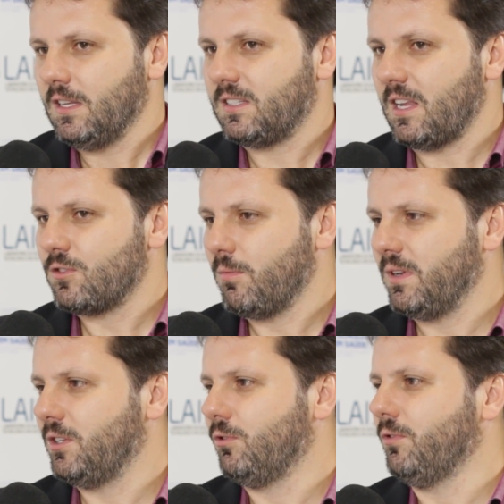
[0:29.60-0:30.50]
Sem sombra
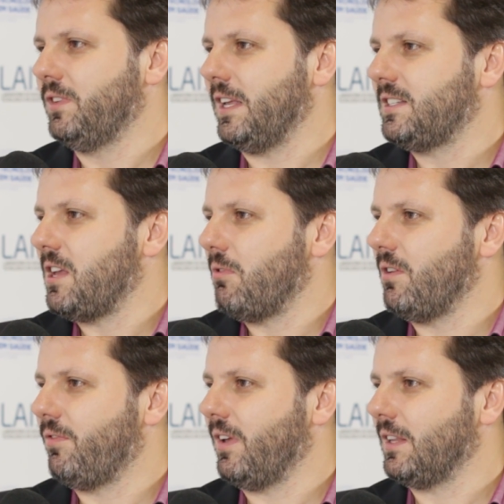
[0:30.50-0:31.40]
de dúvida, esse é um
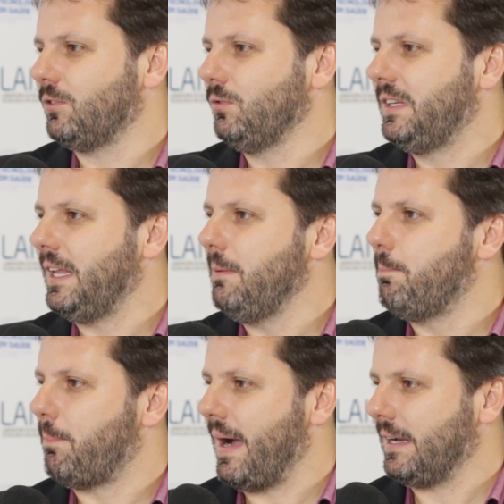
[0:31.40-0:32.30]
evento que
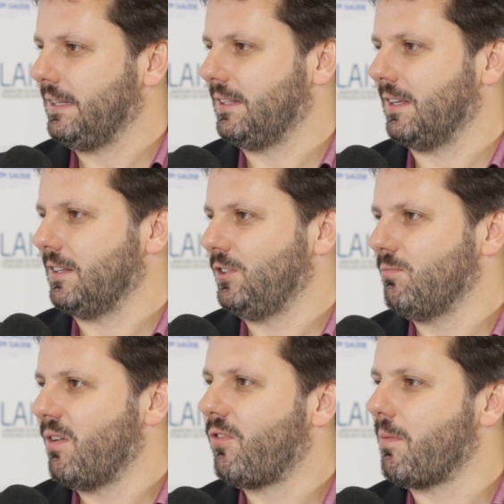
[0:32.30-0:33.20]
impacta de
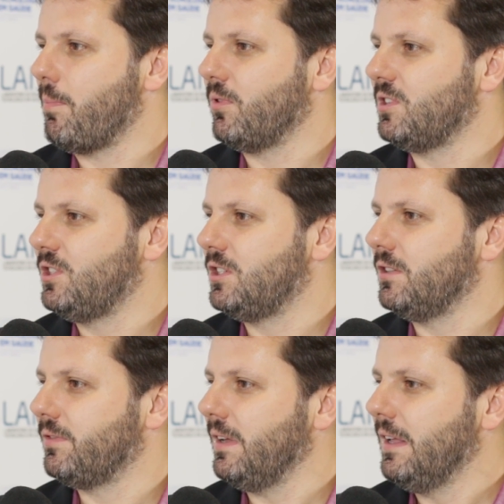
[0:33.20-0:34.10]
uma forma
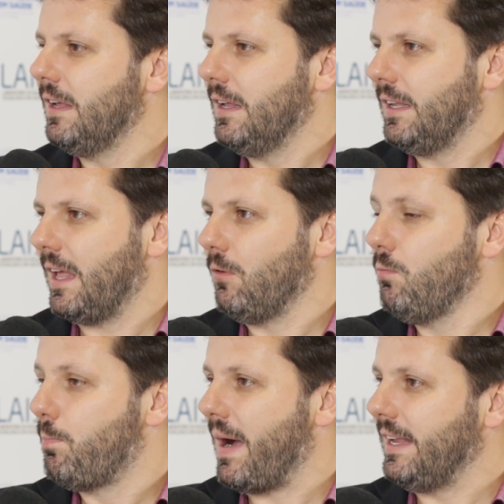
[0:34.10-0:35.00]
positiva né,
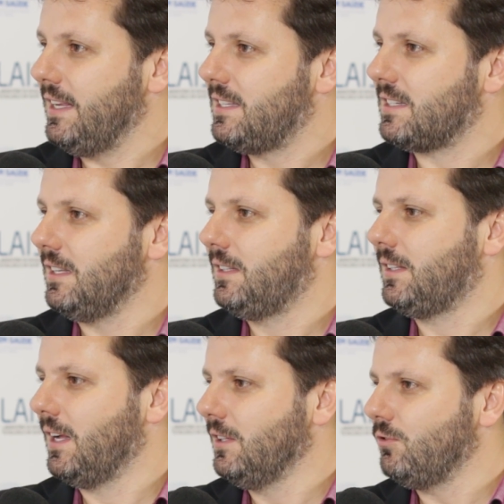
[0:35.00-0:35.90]
um país que
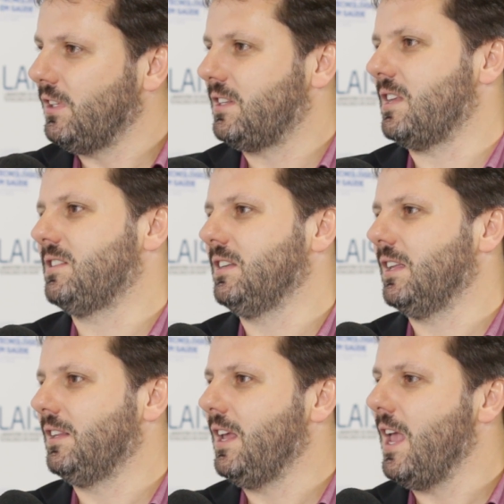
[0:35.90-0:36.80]
tanto
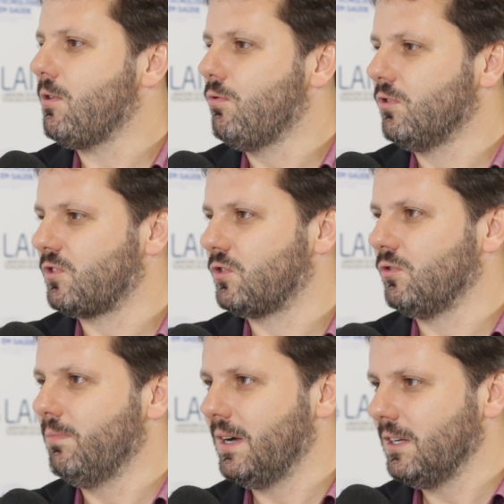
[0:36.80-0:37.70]
necessita de recursos
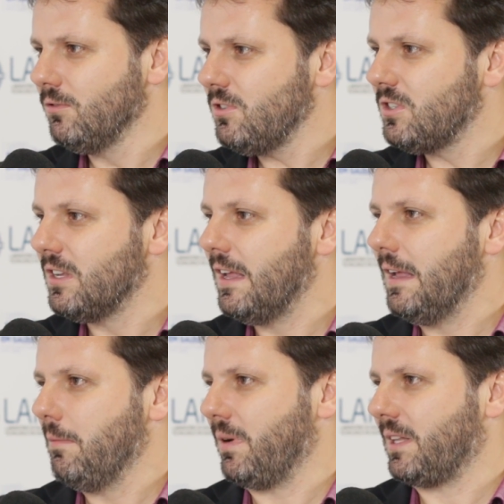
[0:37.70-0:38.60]
humanos
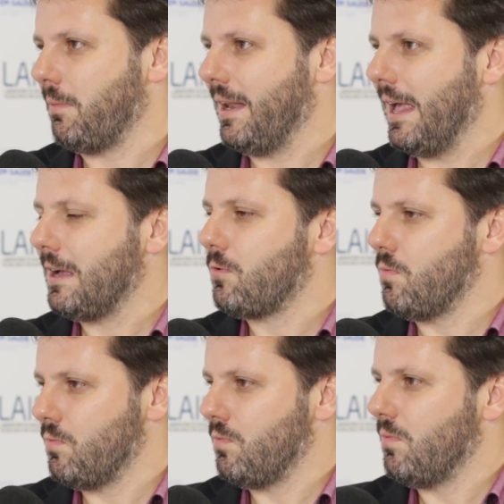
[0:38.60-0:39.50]
para trabalhar
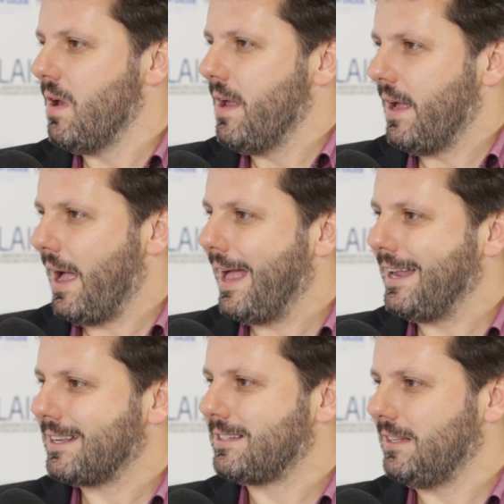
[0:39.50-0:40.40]
com
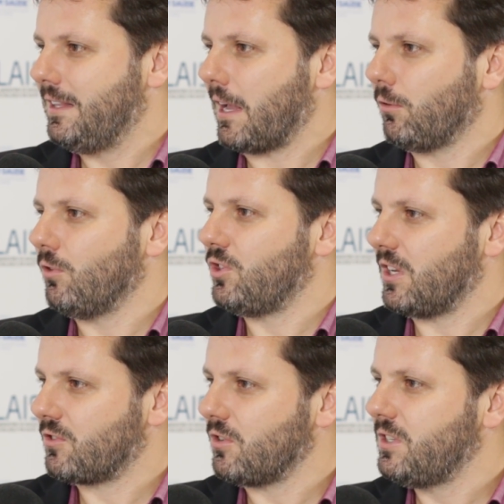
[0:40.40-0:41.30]
áreas de
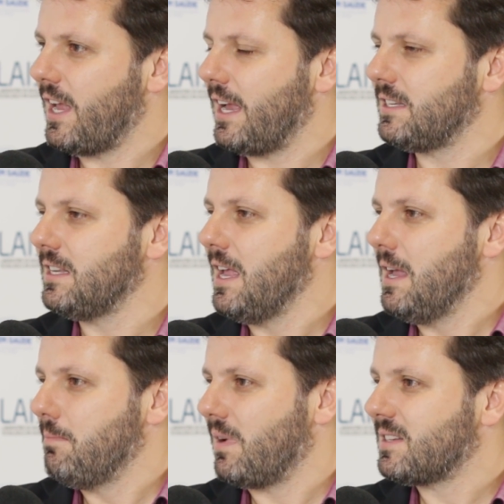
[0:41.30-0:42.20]
tecnologias sociais,
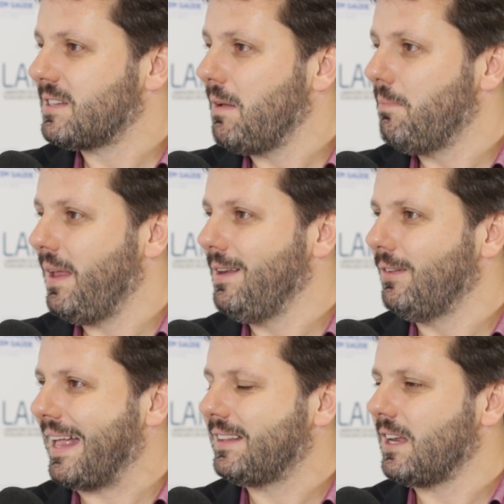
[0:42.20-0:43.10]
mas também
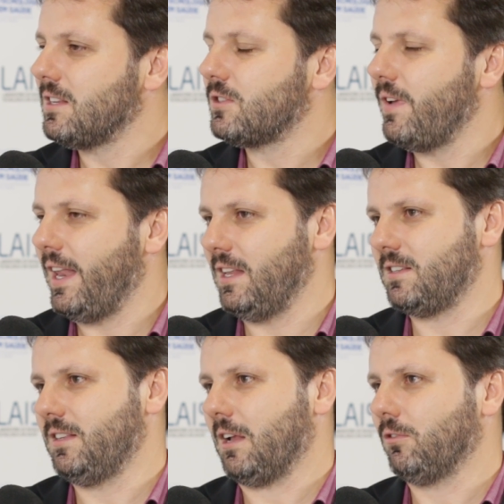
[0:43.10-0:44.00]
na
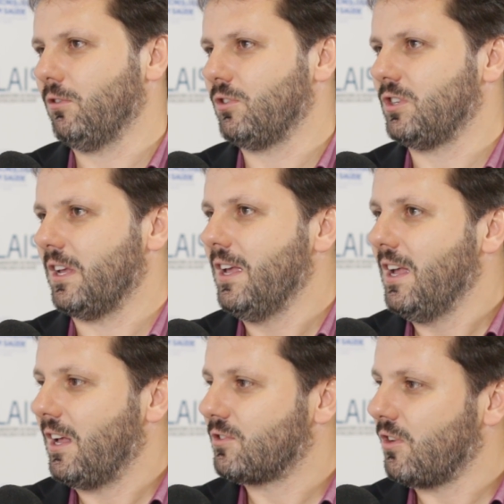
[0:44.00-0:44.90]
transferência de tecnologia.
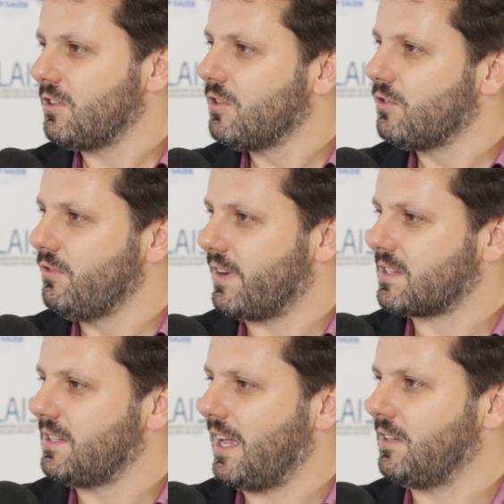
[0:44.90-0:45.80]
As nossas
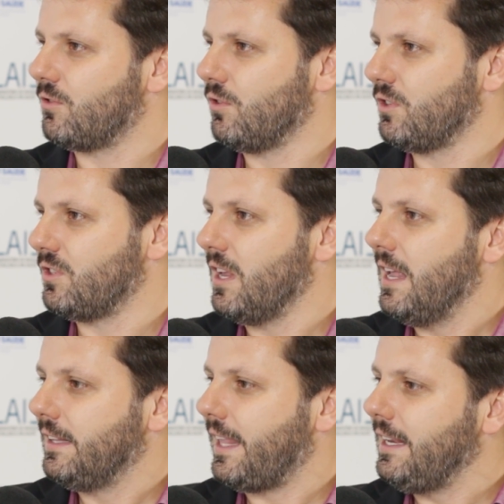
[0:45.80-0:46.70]
universidades hoje
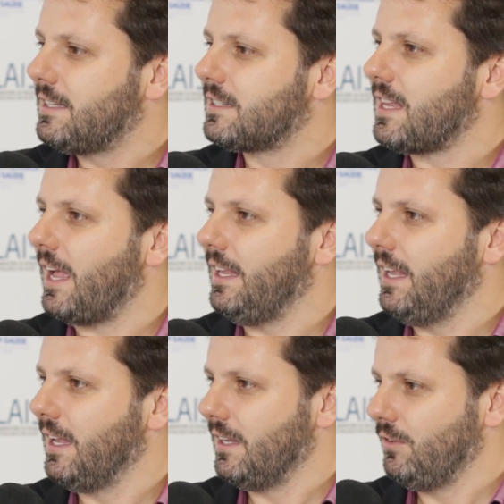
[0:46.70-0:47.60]
têm que
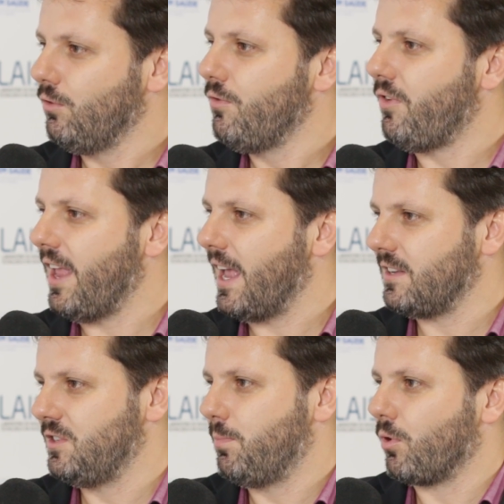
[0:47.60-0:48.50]
sair de um
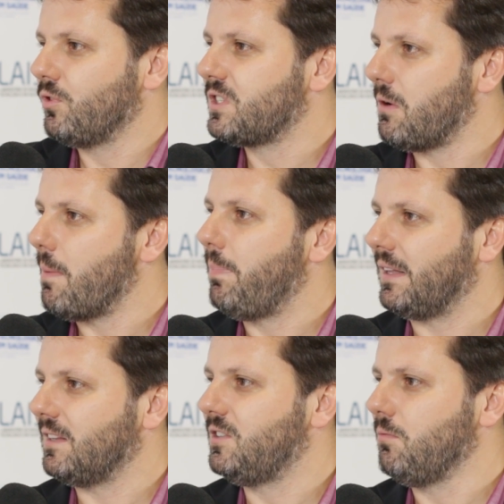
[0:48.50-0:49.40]
viés de produção
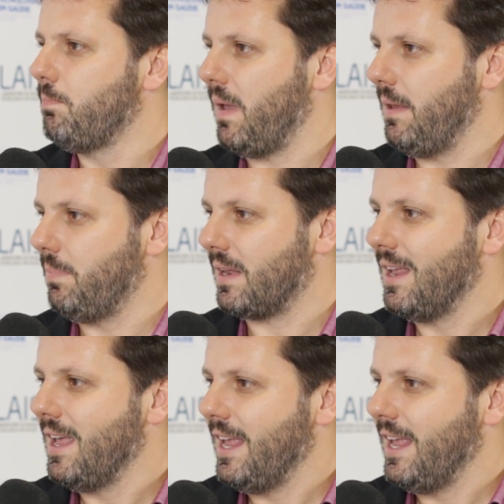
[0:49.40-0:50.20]
apenas de um paper.